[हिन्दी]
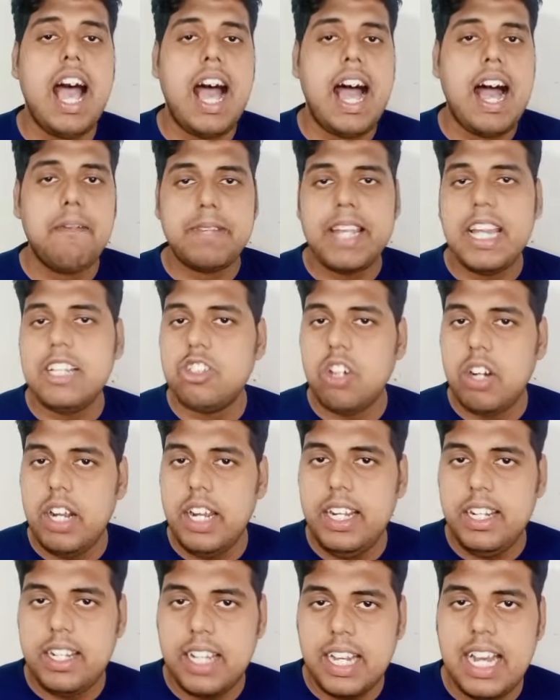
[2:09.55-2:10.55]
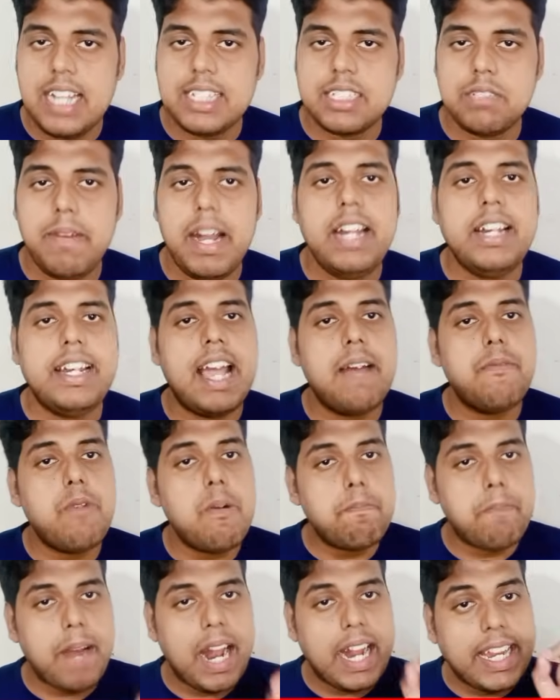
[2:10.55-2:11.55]
आपके जो इंटरनल असमेंट है वो
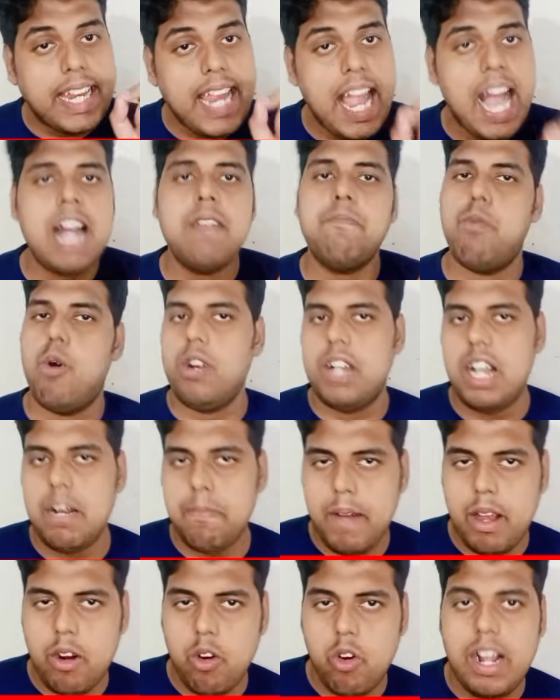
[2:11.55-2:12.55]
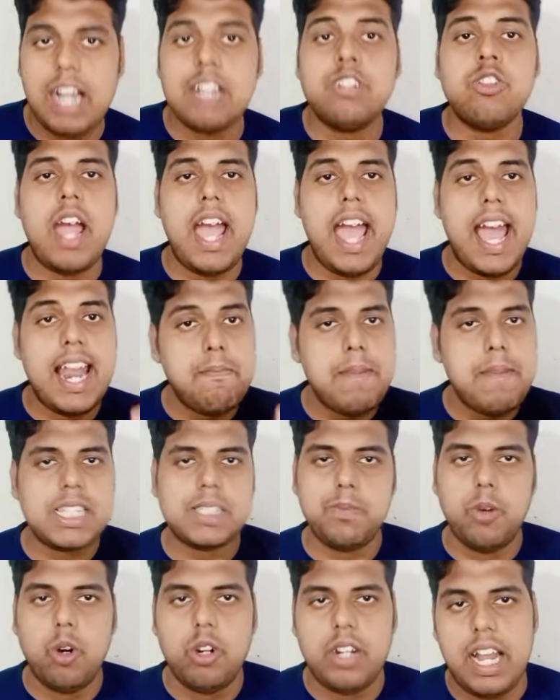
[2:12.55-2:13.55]
प्रज्ञान पोर्टल पर होगा जो एल
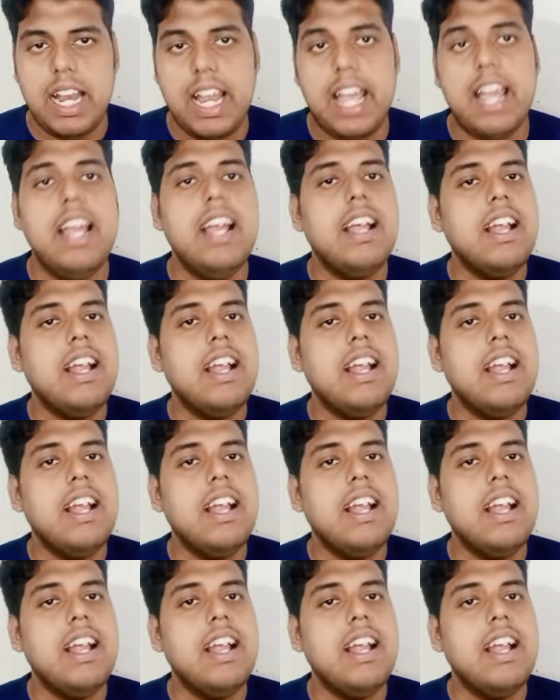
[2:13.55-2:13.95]
पोर्टल है